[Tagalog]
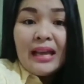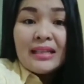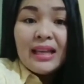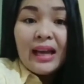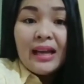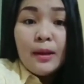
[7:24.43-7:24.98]

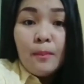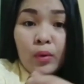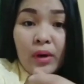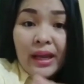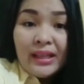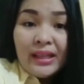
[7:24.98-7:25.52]
sa kanyang
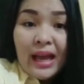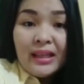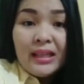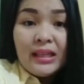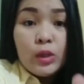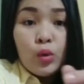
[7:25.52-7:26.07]
murang edad
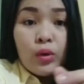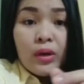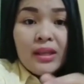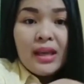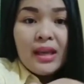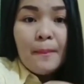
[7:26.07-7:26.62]

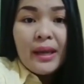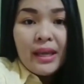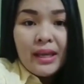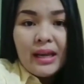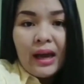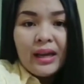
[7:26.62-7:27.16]
itinuring niyang
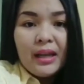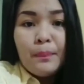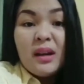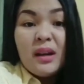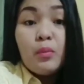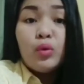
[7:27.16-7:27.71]
mahina kaya't
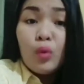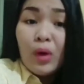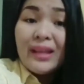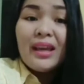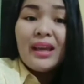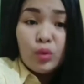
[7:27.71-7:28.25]

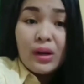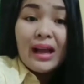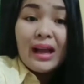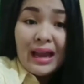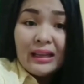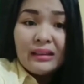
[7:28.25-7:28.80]
pinagbuntungan niya ito ng
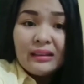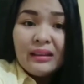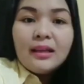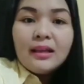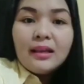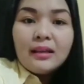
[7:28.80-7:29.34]
galit.
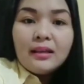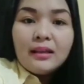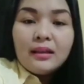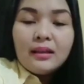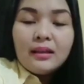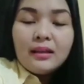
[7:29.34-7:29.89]

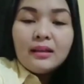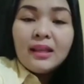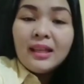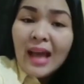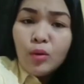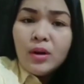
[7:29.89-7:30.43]

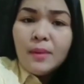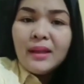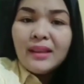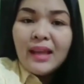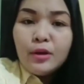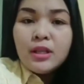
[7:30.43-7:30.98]
Dadako naman
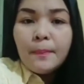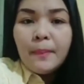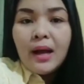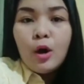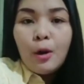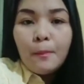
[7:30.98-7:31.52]
tayo sa
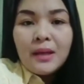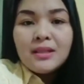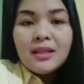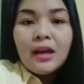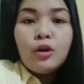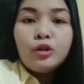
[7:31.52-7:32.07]
pangalawa pang
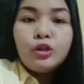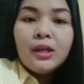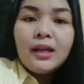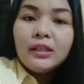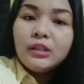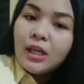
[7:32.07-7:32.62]

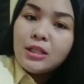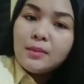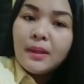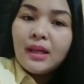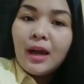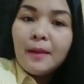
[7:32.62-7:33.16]
psychological
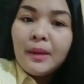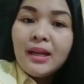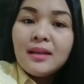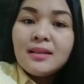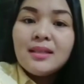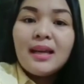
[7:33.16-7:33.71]
adjustment na
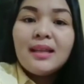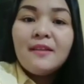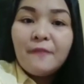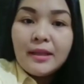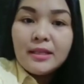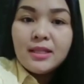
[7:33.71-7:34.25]
kabilang sa
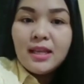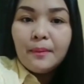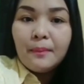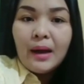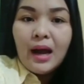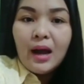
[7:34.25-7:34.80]

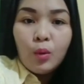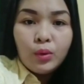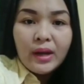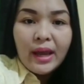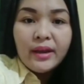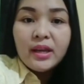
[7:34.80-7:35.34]
defensive. Ang
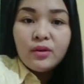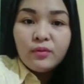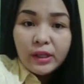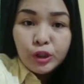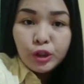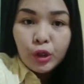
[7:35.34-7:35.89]
una ay
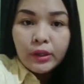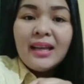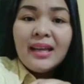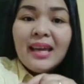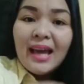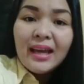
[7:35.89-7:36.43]
regression.
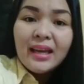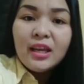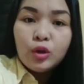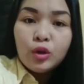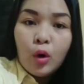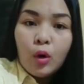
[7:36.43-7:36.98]
Nangyayari
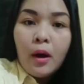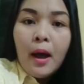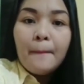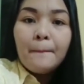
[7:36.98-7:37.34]
ito